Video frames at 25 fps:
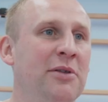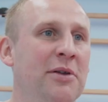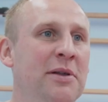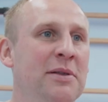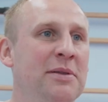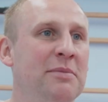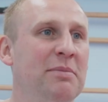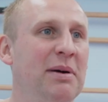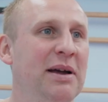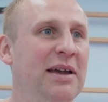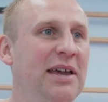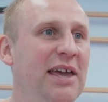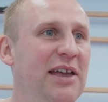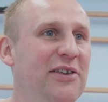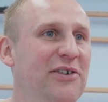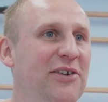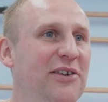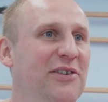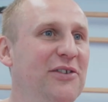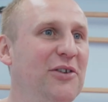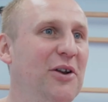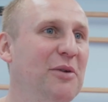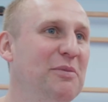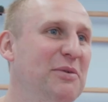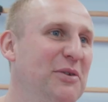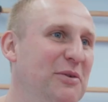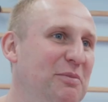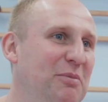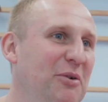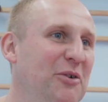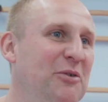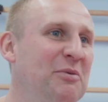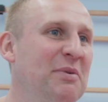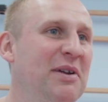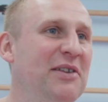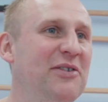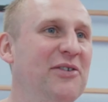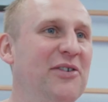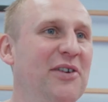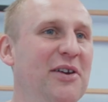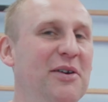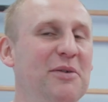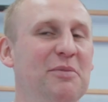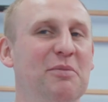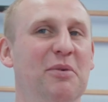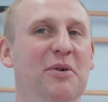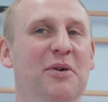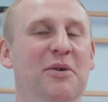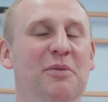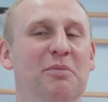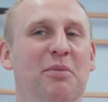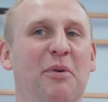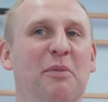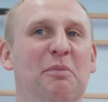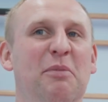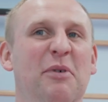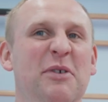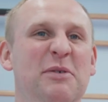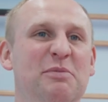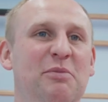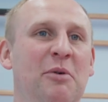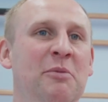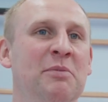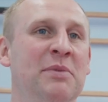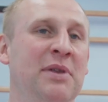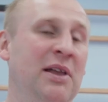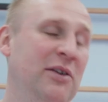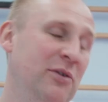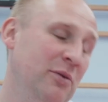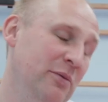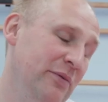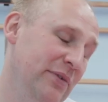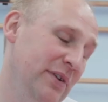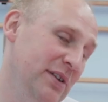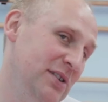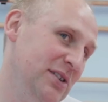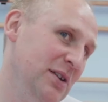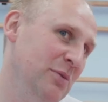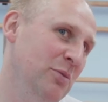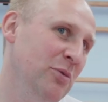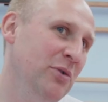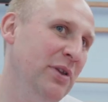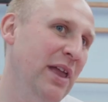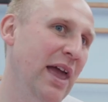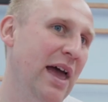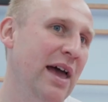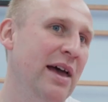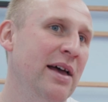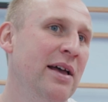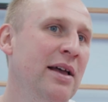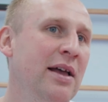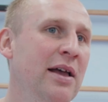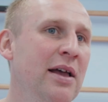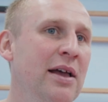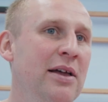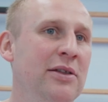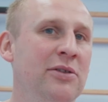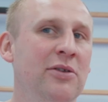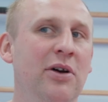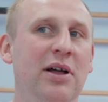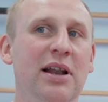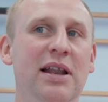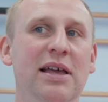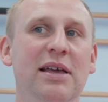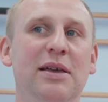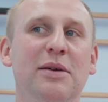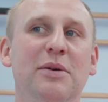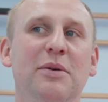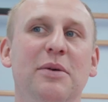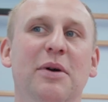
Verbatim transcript: ten bankiecik zrobić, pośmiać się, po, pospominać. Mówię, czemu nie? No ale